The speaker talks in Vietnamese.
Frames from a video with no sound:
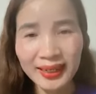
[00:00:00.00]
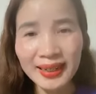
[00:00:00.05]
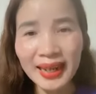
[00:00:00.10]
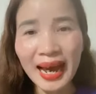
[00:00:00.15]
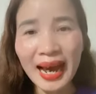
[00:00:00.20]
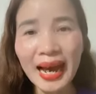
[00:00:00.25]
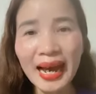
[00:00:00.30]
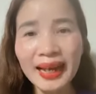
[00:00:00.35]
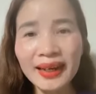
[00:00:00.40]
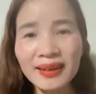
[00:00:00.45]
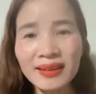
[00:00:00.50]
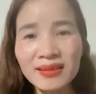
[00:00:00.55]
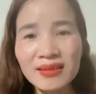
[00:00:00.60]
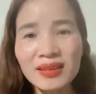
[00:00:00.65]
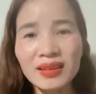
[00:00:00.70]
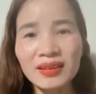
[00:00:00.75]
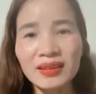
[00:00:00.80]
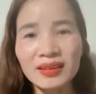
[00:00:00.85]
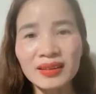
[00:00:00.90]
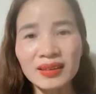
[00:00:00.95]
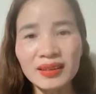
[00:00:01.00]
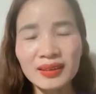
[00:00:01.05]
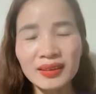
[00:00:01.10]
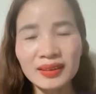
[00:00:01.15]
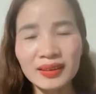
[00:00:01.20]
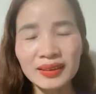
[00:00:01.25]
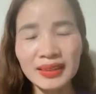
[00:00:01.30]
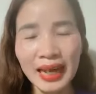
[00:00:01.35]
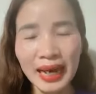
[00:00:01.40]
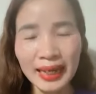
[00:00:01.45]
đã được
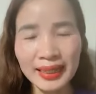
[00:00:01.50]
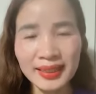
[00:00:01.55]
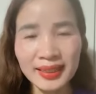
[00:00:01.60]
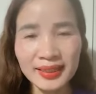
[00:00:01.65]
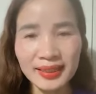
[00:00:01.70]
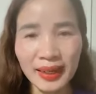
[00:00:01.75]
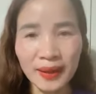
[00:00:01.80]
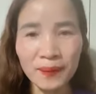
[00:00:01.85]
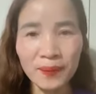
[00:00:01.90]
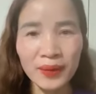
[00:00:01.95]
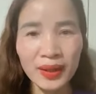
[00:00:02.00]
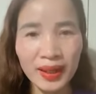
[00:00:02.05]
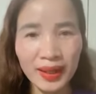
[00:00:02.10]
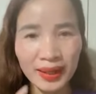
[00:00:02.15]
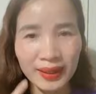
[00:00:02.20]
đã gì nhỉ?